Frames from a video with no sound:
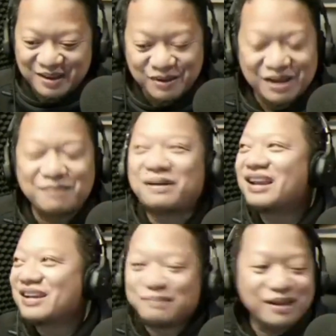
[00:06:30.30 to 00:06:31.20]
Maganda
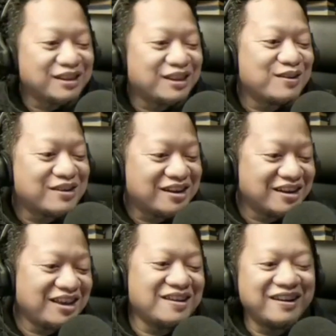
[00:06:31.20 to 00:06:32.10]
pangalan ng milk tea yun ah,
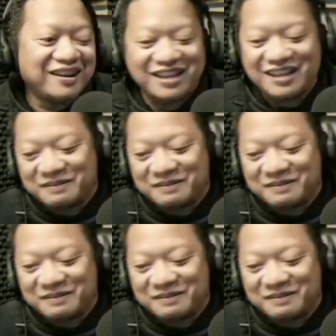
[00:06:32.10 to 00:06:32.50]
nag-iinRT.